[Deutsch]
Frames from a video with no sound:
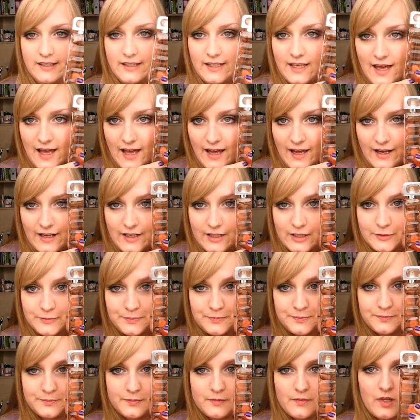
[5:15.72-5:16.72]
ja.
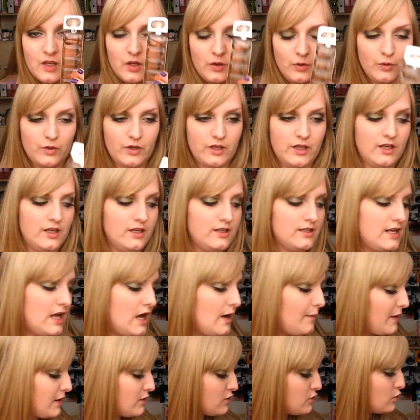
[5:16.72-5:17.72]
Okay, ich
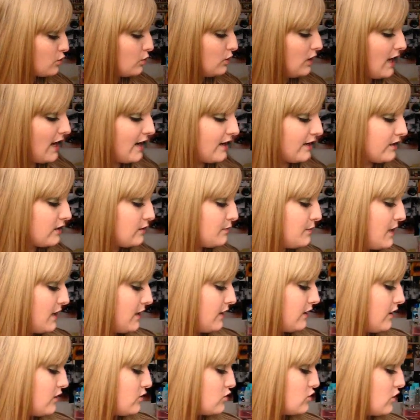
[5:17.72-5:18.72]
laber zu lang, ich
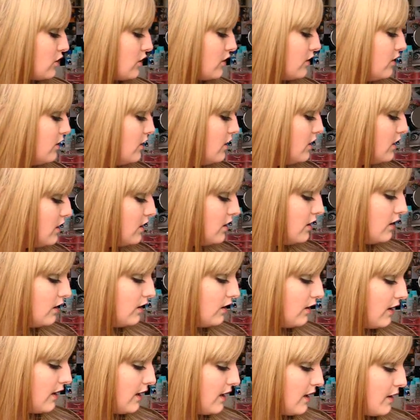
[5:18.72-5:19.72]
merke das schon.
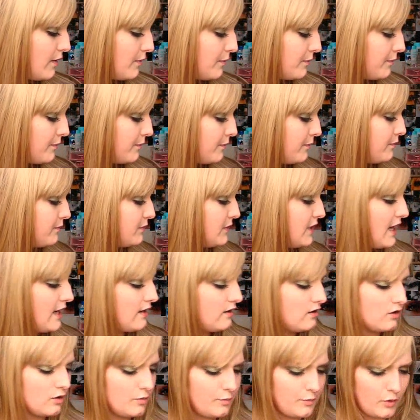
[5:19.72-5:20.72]
Ähm, die
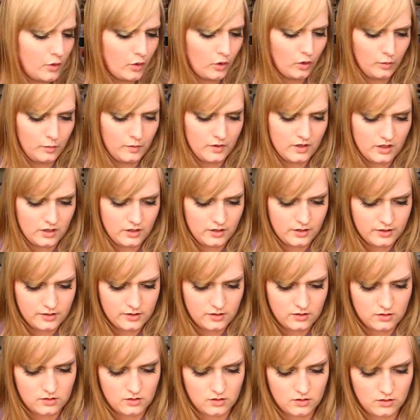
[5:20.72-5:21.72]
andere Probe
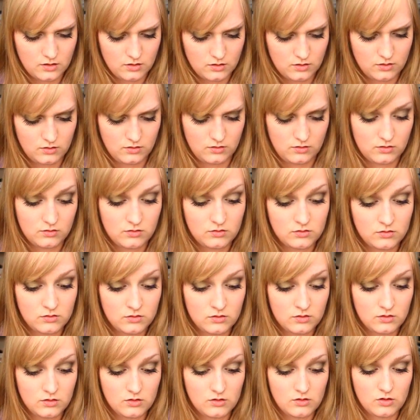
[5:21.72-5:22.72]
ist
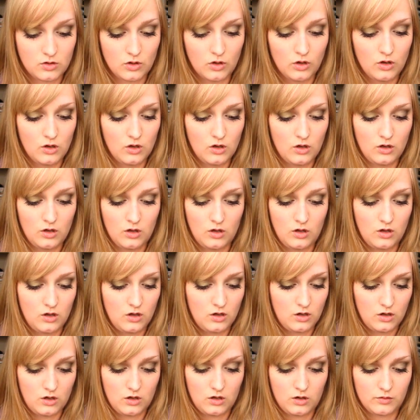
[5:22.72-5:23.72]

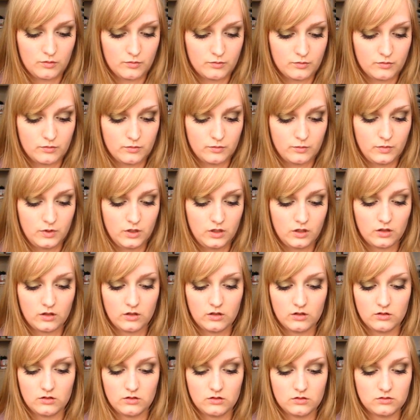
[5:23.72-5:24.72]

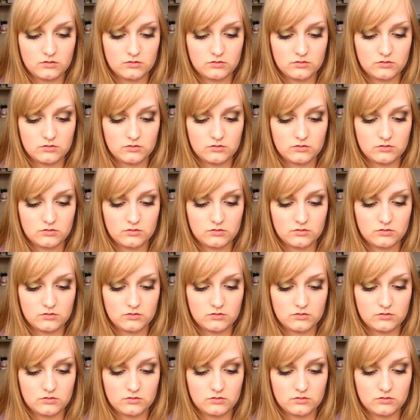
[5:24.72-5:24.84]
Miracle